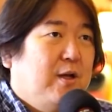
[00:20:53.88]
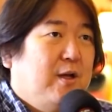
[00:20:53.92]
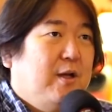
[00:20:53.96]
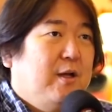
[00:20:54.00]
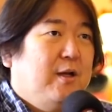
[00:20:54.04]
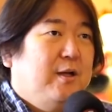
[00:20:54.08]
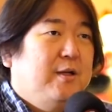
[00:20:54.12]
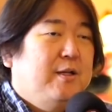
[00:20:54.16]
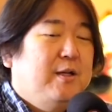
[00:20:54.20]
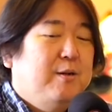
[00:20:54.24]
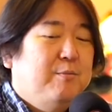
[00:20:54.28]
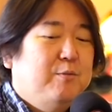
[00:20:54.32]

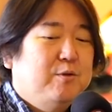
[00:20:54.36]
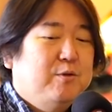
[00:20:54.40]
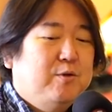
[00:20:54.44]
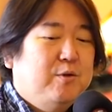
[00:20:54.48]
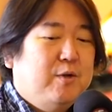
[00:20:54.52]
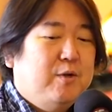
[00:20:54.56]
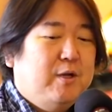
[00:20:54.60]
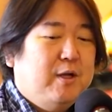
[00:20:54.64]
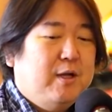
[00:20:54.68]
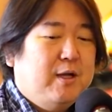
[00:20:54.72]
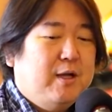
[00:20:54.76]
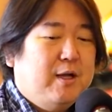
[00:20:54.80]
えー、でも
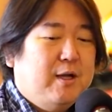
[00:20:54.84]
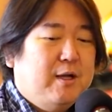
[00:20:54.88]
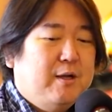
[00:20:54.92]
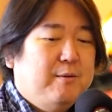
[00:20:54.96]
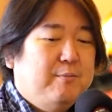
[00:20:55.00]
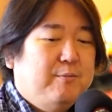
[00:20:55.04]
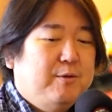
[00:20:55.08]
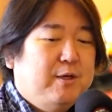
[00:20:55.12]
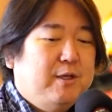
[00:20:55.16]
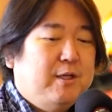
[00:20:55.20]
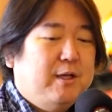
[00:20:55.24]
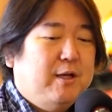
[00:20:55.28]
それ
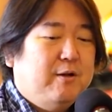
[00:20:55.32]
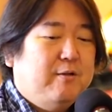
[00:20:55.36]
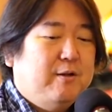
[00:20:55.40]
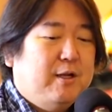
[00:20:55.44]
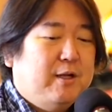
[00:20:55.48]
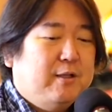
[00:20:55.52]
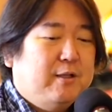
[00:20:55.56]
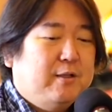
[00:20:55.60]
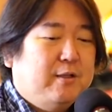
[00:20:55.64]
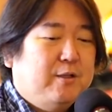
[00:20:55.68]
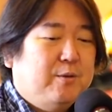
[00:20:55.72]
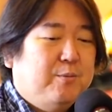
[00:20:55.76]
が無理だよ
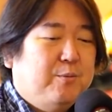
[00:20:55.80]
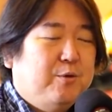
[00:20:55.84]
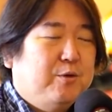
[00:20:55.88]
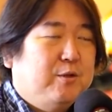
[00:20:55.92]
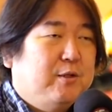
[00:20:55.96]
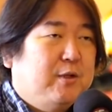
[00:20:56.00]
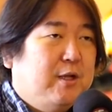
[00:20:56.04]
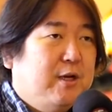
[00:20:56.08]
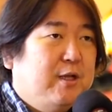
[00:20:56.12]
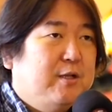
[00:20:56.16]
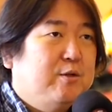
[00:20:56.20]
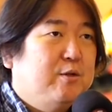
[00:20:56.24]
なと思っ
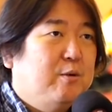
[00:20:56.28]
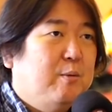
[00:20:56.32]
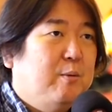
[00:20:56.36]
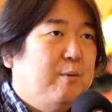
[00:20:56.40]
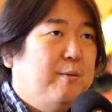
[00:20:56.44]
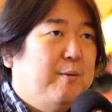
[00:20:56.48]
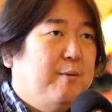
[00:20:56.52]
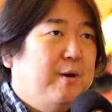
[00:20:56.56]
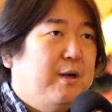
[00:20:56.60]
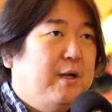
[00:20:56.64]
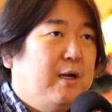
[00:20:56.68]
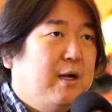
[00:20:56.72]
たらその
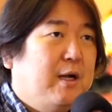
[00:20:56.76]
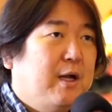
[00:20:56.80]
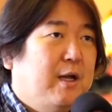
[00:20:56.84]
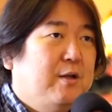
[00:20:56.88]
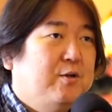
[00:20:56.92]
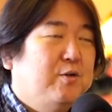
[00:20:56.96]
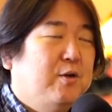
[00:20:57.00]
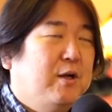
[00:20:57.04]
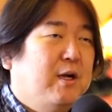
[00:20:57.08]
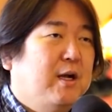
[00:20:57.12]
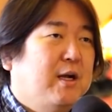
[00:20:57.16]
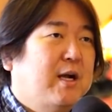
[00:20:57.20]
まま
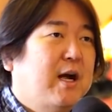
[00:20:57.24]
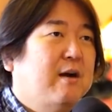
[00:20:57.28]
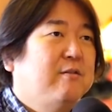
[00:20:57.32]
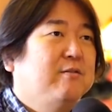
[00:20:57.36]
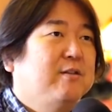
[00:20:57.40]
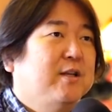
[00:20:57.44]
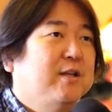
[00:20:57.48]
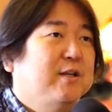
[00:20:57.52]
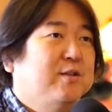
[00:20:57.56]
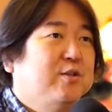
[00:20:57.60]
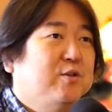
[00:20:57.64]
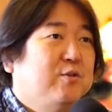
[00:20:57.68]
それが
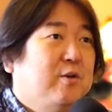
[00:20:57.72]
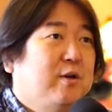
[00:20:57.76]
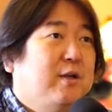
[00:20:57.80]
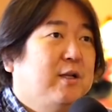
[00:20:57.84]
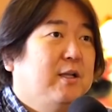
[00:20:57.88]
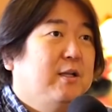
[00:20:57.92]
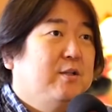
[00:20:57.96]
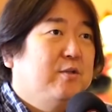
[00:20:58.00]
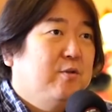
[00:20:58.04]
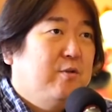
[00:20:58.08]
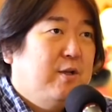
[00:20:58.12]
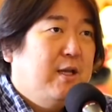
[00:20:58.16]
確定するわけ
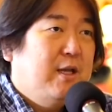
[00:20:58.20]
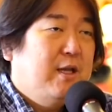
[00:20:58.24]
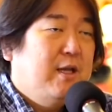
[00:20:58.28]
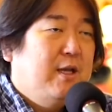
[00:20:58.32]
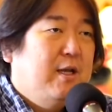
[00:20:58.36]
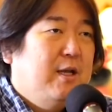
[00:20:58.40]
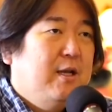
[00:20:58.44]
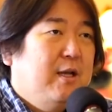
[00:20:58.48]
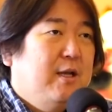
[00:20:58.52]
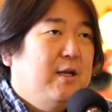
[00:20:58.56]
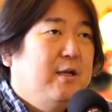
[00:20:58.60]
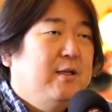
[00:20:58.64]
ですよね。
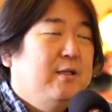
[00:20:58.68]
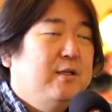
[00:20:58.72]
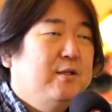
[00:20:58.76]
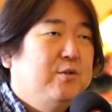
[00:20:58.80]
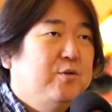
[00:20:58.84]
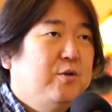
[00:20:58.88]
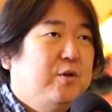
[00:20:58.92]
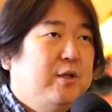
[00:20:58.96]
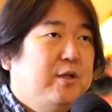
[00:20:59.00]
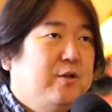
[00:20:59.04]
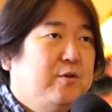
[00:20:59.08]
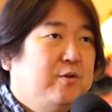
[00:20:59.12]
はい、
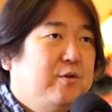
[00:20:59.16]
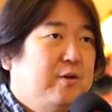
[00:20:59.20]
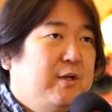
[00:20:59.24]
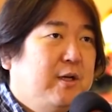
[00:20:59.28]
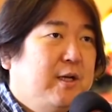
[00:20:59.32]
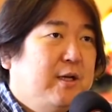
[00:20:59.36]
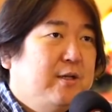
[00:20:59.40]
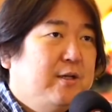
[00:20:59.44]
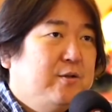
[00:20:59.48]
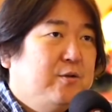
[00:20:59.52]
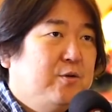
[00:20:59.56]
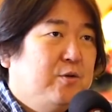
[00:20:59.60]
それをひっく
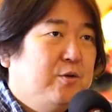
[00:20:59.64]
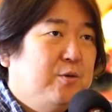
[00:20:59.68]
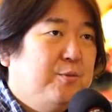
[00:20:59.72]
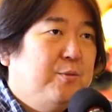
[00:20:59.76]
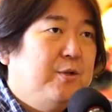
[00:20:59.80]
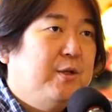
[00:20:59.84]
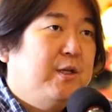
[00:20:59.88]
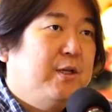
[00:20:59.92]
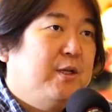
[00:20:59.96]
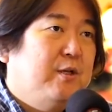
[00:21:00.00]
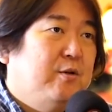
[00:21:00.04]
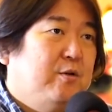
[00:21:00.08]
り返すこと
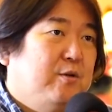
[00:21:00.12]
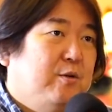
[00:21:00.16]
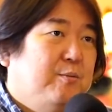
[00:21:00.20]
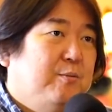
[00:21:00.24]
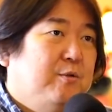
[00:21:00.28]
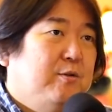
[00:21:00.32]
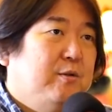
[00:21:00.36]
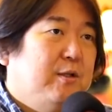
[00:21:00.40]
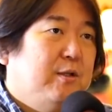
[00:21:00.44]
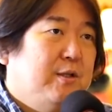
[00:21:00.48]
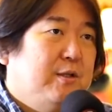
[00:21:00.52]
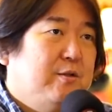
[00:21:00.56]
もできると
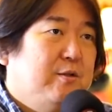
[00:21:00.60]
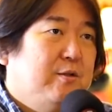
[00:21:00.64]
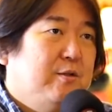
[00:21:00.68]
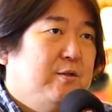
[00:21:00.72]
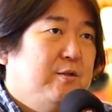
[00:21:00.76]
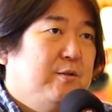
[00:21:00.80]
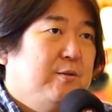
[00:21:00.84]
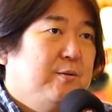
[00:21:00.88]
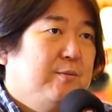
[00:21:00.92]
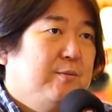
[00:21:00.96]
思うんです。